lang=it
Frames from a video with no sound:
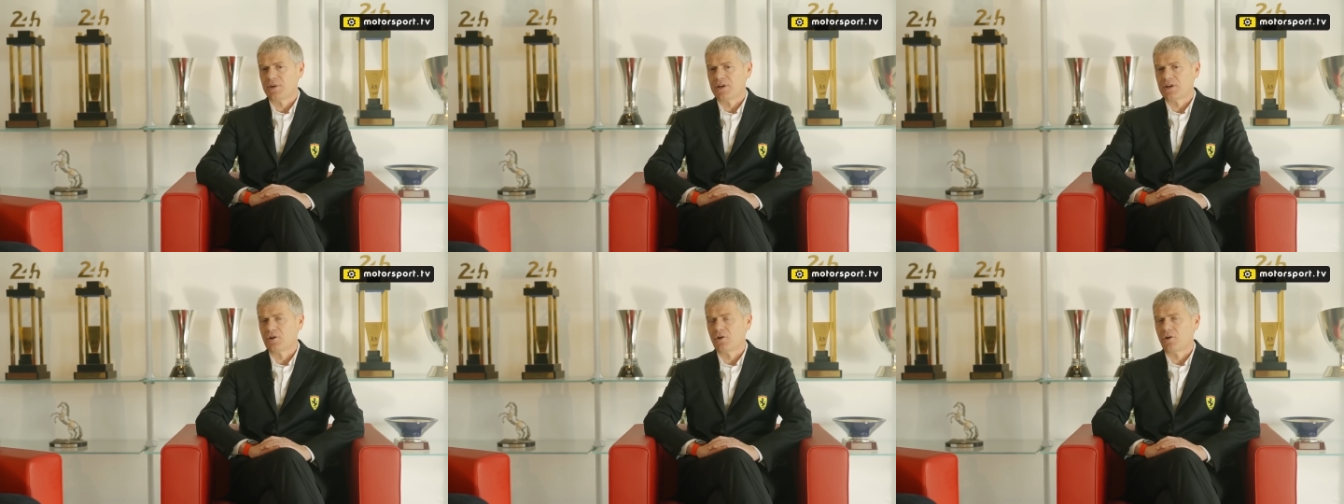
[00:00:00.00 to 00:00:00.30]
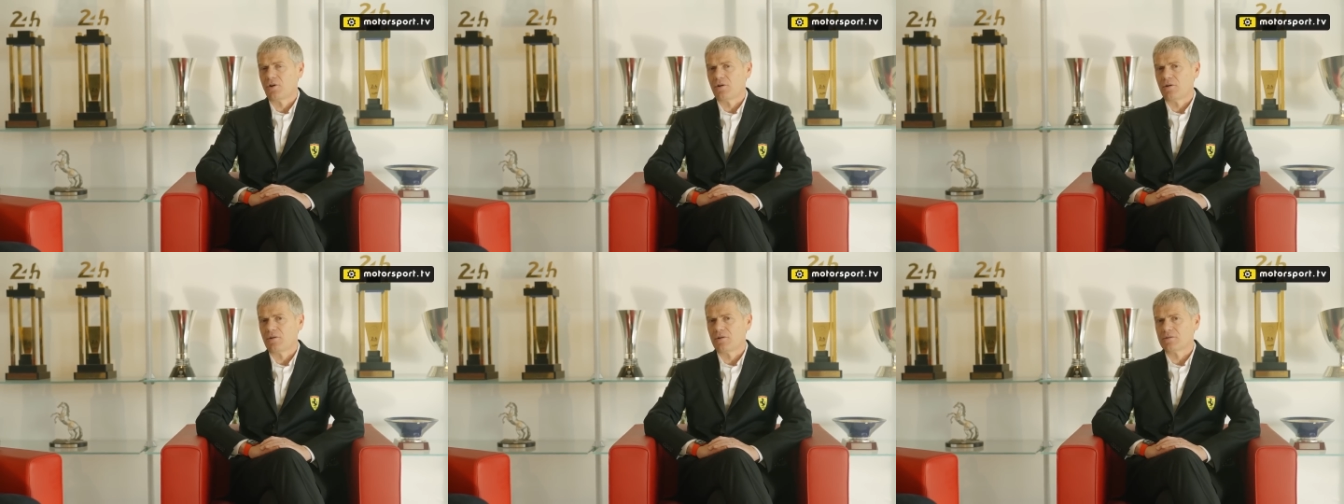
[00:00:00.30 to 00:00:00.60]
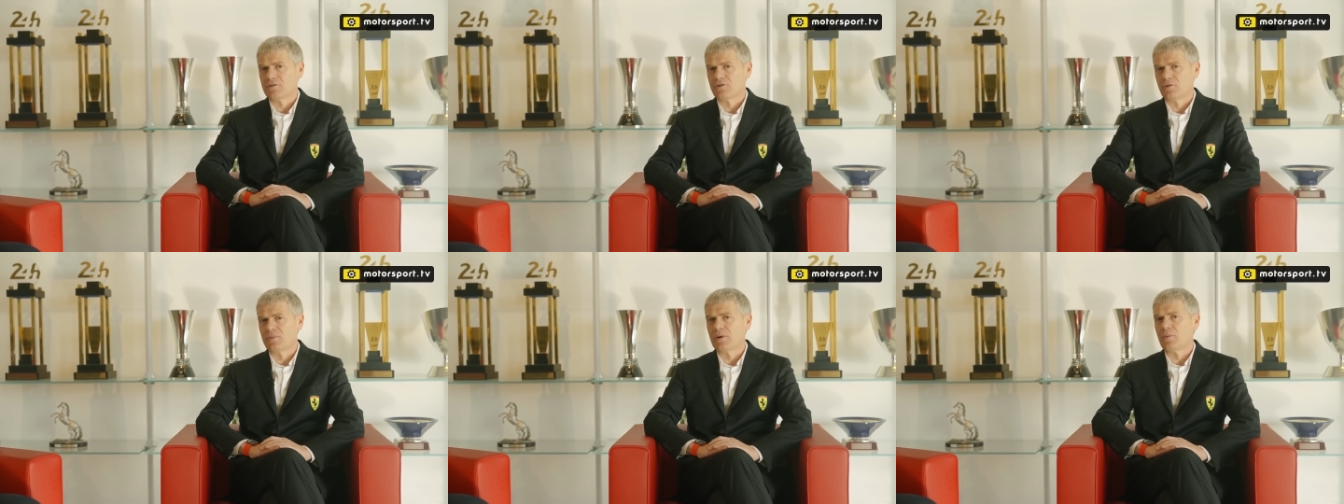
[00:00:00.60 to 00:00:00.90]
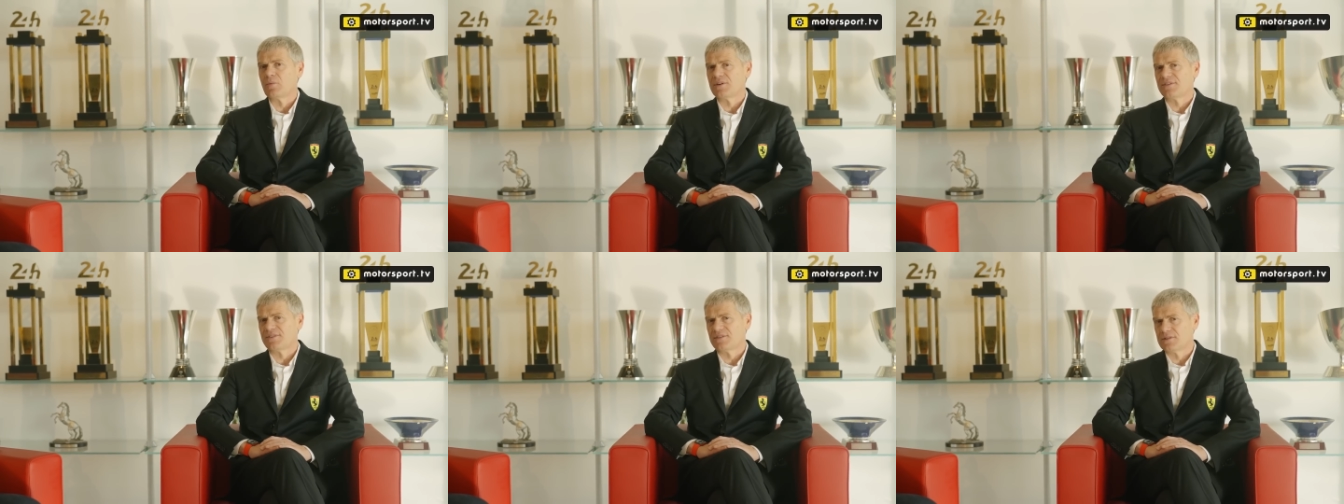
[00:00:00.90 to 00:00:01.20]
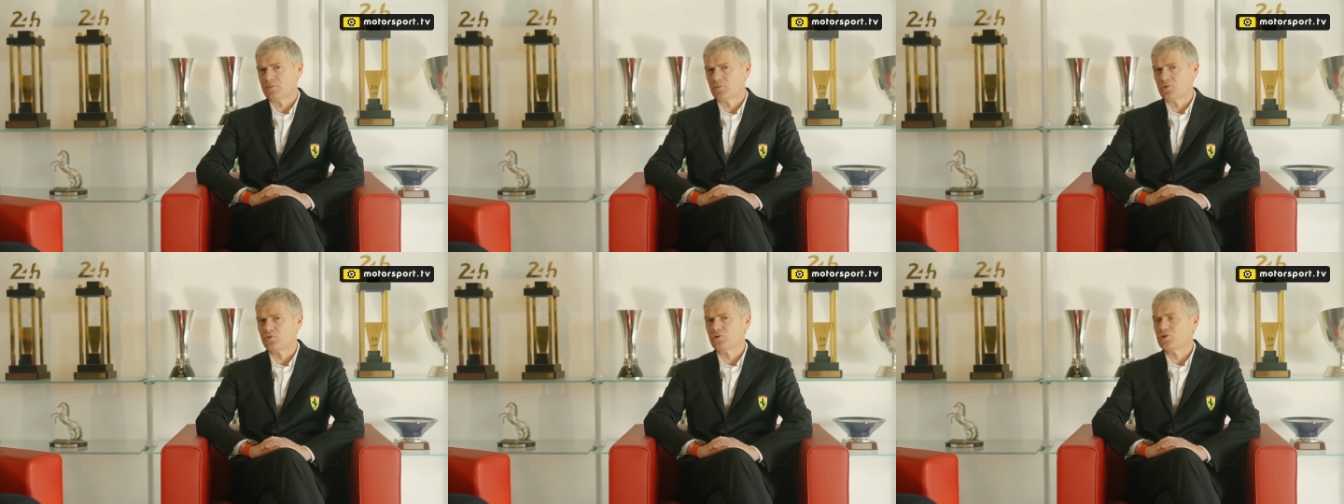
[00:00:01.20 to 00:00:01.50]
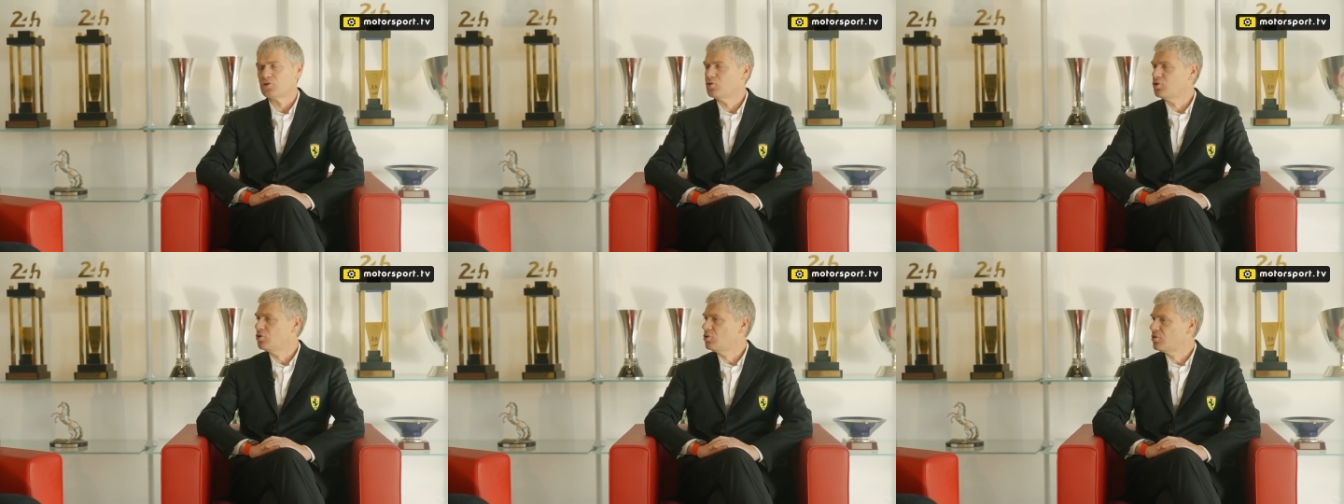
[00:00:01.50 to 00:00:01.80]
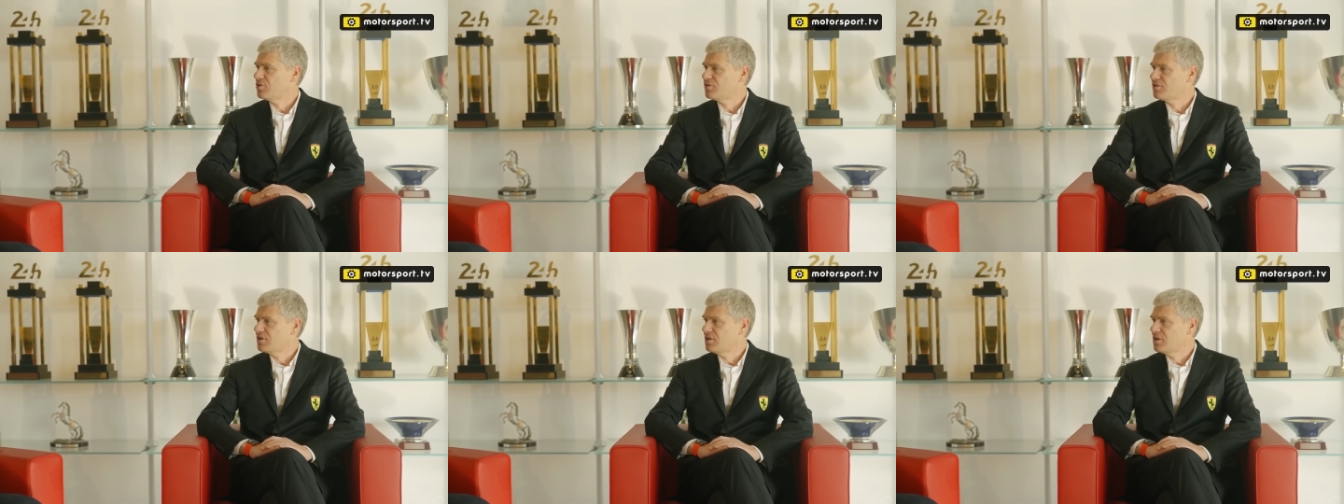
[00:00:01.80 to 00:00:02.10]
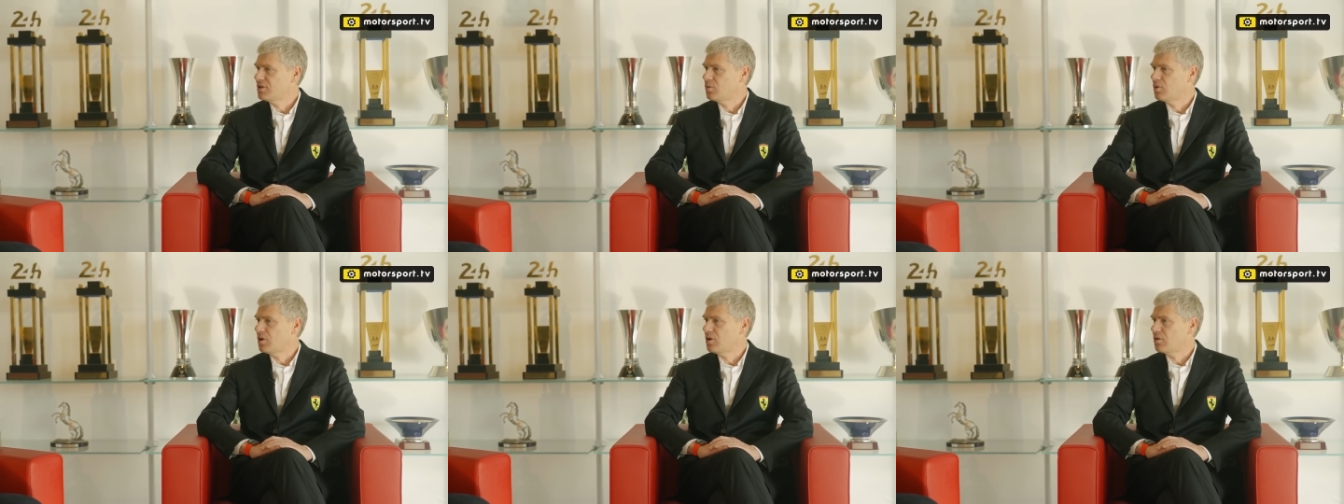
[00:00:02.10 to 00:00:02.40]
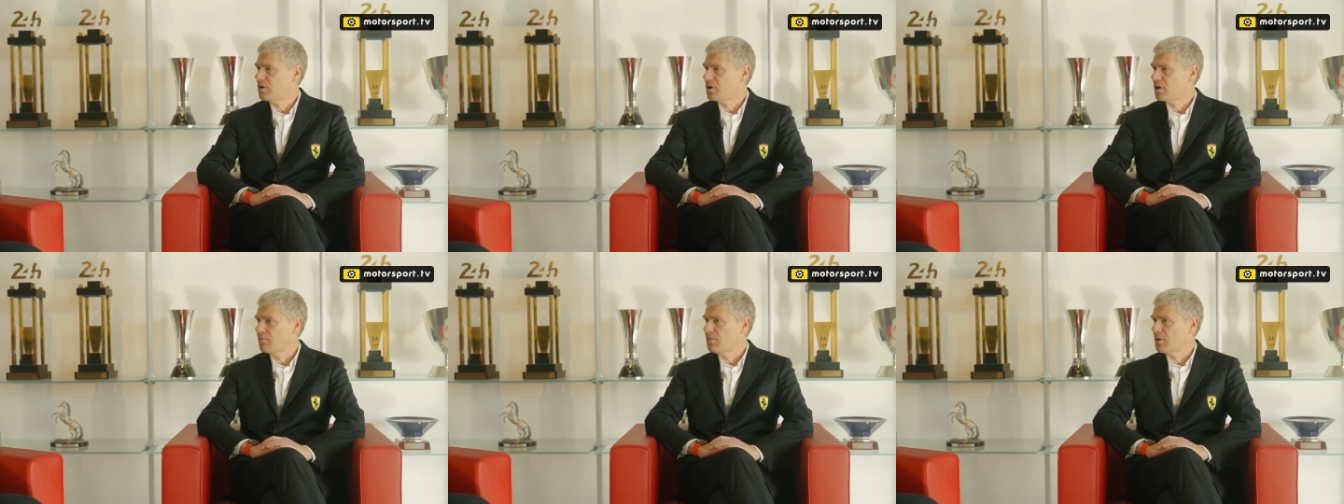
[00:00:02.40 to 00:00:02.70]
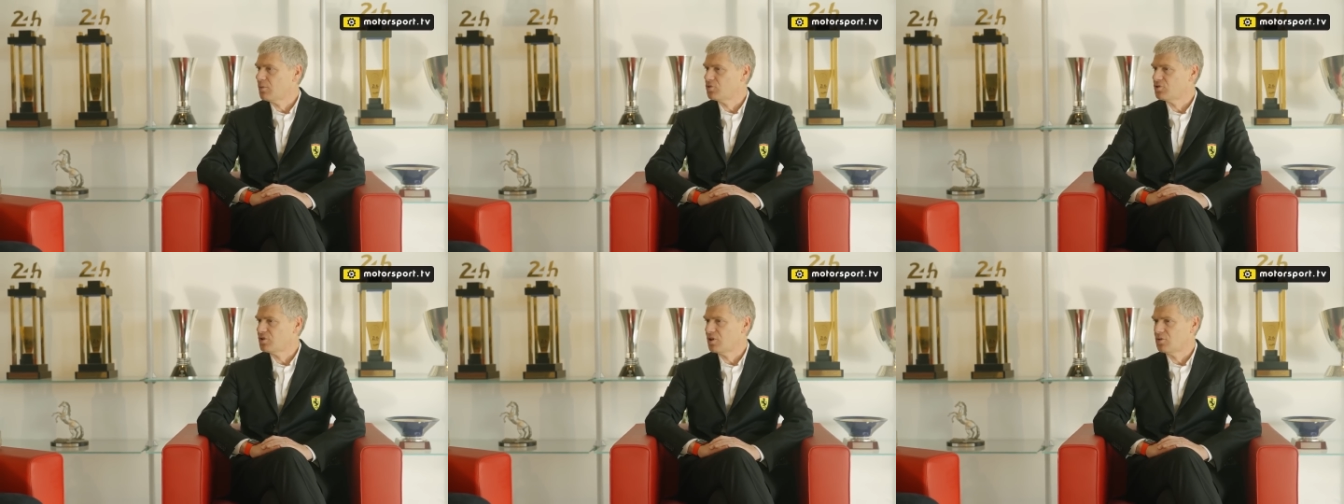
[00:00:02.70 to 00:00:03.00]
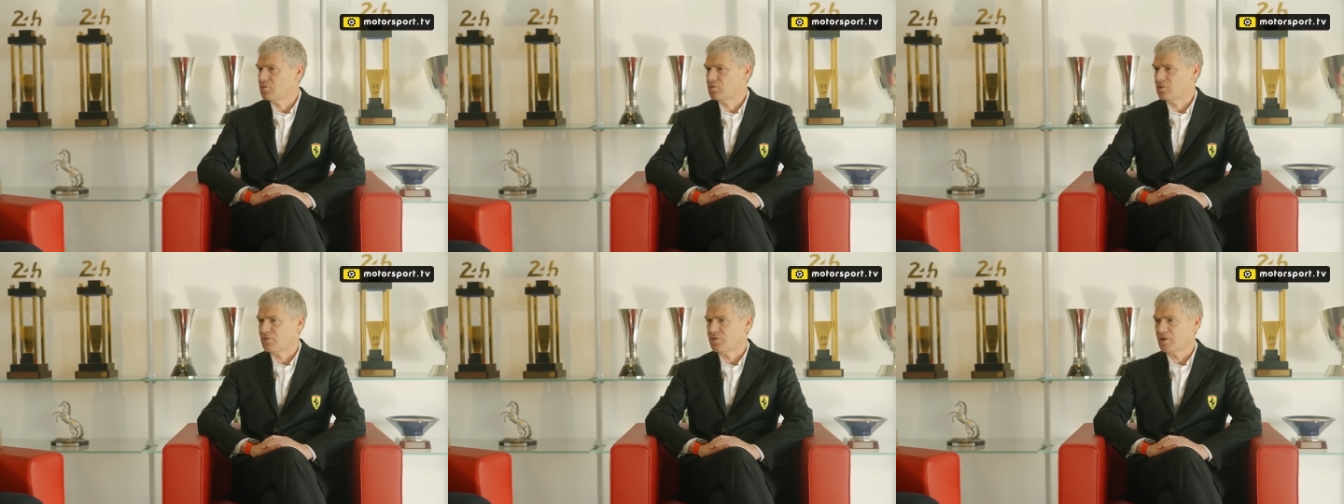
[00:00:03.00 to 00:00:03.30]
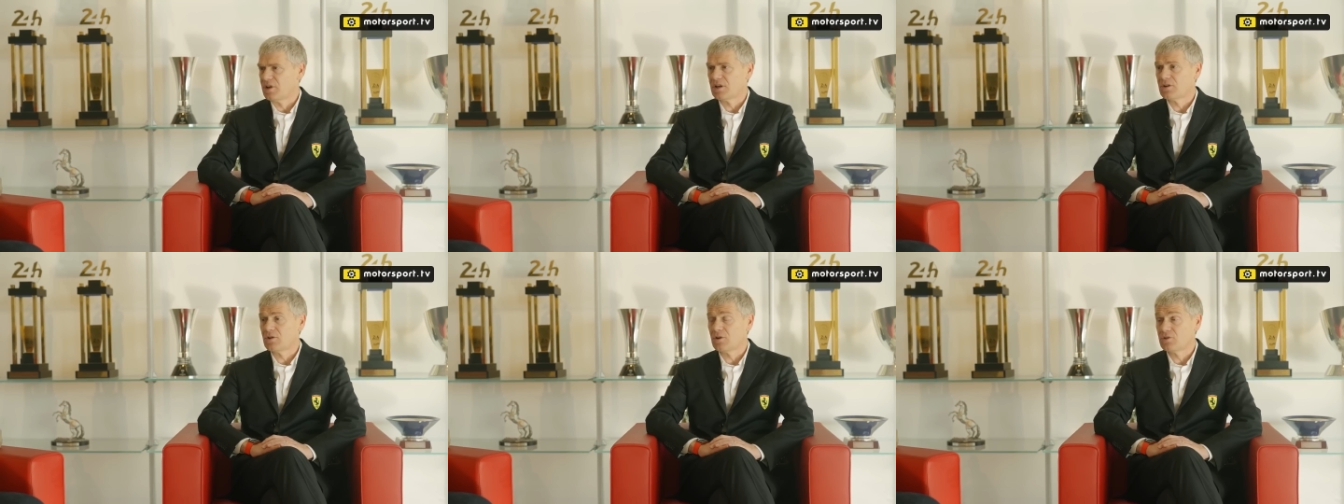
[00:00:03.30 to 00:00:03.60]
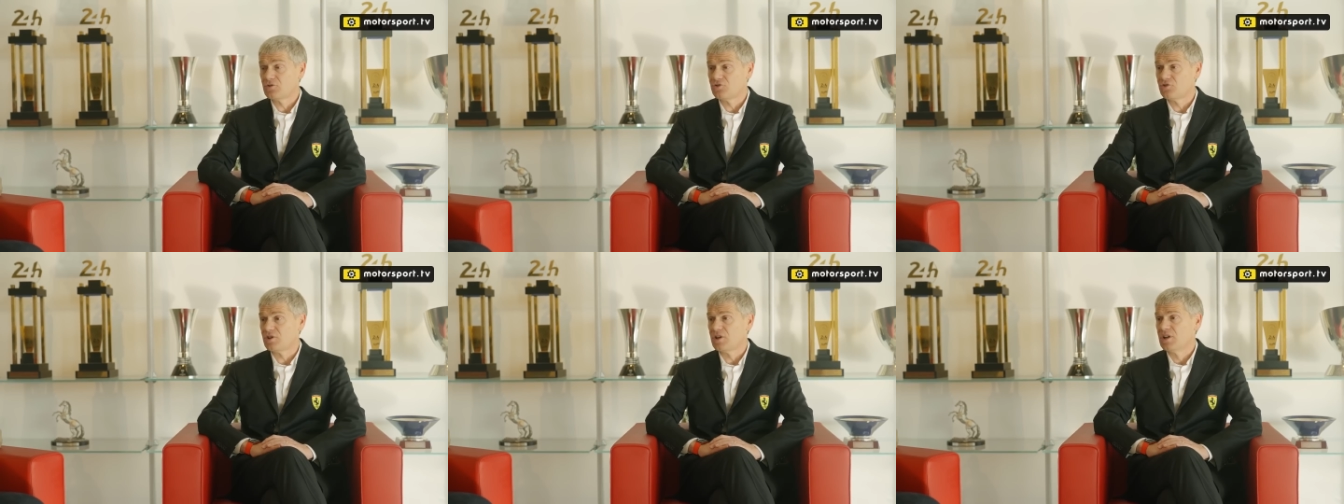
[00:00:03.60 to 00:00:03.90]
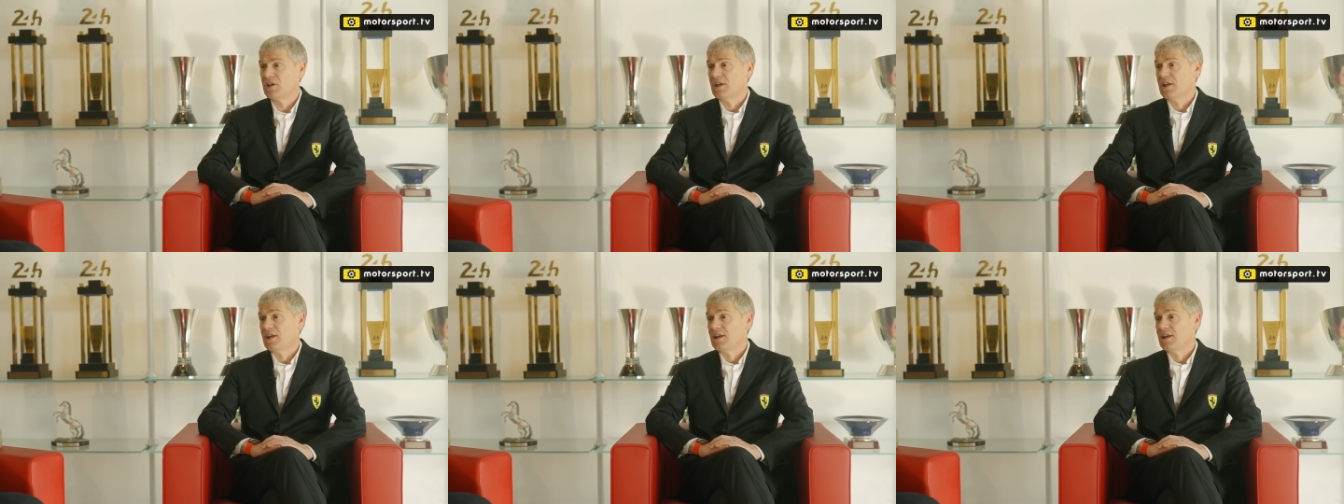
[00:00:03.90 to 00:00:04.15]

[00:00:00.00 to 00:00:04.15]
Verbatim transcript: però dobbiamo essere molto orgogliosi di quello che abbiamo ottenuto fino ad oggi